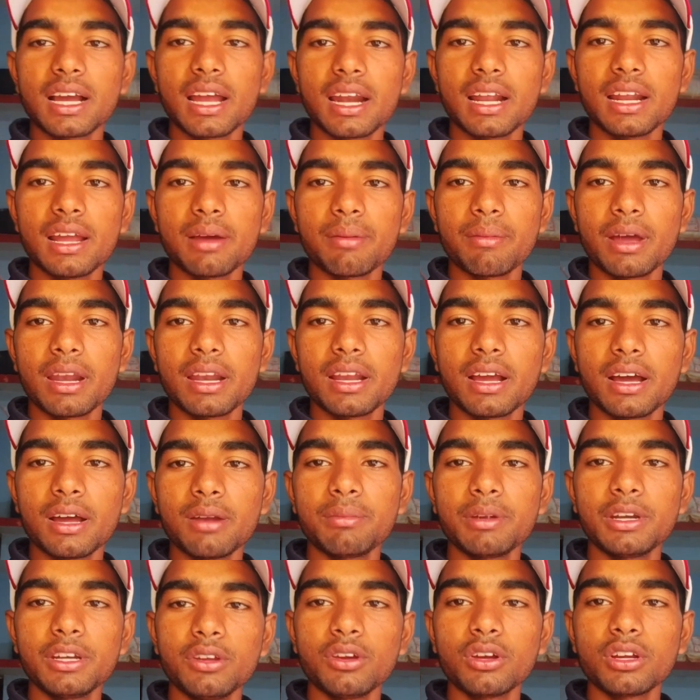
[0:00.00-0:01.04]
कारण हमारी
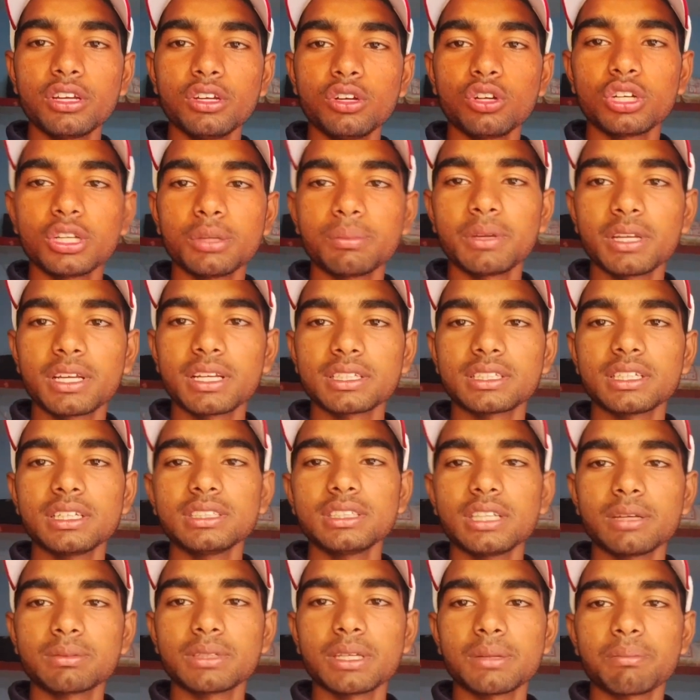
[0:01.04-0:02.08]
हर वीडियो की नोटिफिकेशन
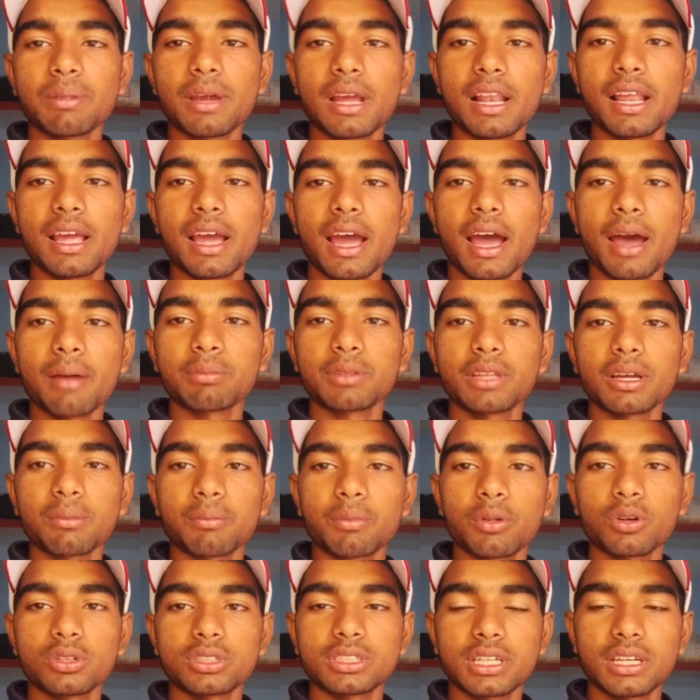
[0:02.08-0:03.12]
सबसे पहले आप तक
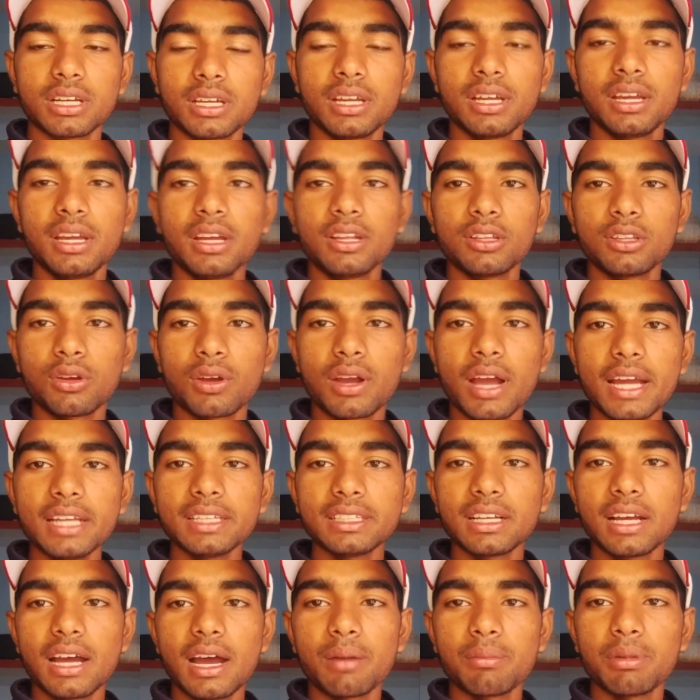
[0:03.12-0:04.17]
पहुंचे तो
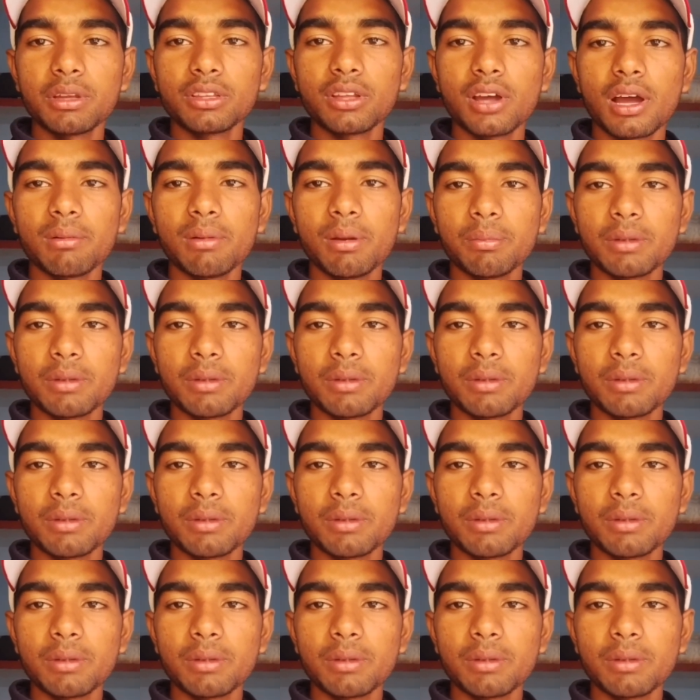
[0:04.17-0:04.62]
गाइस अभी तो हम